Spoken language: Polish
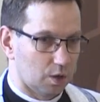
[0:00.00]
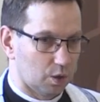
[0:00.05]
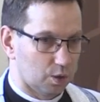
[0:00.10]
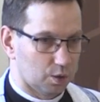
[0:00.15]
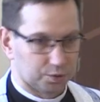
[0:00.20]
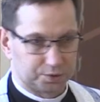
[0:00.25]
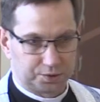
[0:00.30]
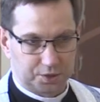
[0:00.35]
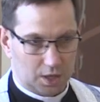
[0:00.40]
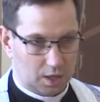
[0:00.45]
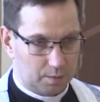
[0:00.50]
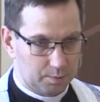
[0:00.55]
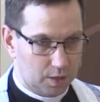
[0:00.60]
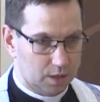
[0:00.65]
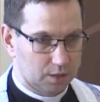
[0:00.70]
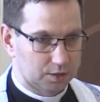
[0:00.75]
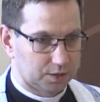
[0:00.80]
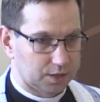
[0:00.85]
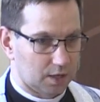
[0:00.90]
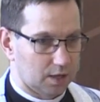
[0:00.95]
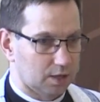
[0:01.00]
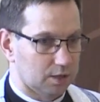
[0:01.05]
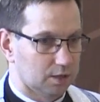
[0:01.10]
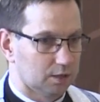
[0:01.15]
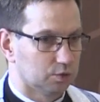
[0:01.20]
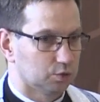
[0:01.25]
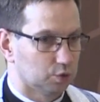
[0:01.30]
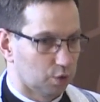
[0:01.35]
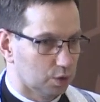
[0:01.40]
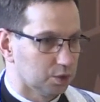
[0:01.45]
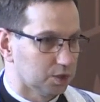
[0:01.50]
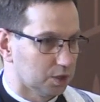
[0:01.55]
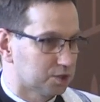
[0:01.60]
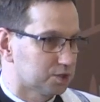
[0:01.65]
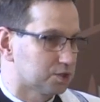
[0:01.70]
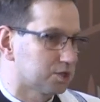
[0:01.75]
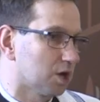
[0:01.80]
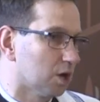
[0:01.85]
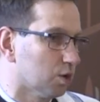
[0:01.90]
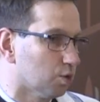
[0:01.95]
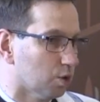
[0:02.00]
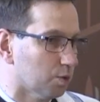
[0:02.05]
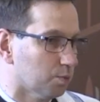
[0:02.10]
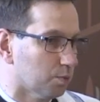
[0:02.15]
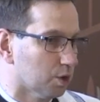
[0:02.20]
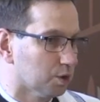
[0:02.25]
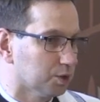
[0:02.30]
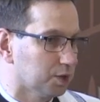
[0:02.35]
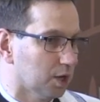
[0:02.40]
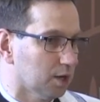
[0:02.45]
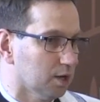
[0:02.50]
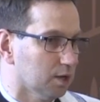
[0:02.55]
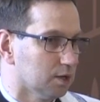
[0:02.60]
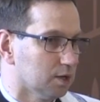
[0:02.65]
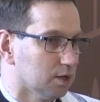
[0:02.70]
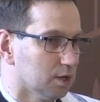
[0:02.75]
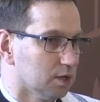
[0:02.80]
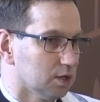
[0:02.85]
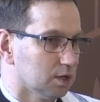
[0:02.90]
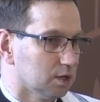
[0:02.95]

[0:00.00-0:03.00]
o diamentach, to jest ciało moje,